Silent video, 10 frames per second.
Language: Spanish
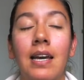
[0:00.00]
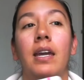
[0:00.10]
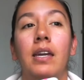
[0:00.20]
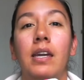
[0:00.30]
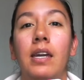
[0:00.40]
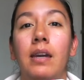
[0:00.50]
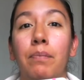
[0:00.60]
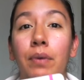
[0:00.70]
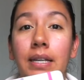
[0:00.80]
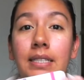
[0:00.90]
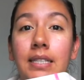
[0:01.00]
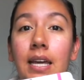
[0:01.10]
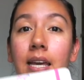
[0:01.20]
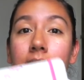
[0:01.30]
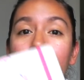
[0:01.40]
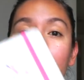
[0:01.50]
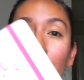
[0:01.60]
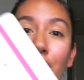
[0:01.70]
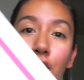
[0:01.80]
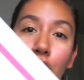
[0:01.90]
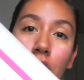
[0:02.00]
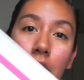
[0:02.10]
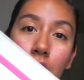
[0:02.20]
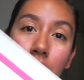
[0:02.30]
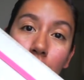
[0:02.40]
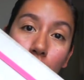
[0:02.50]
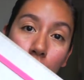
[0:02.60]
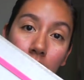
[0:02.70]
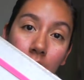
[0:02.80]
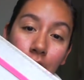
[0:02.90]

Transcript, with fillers: Y pues este es el fondo que yo escogí,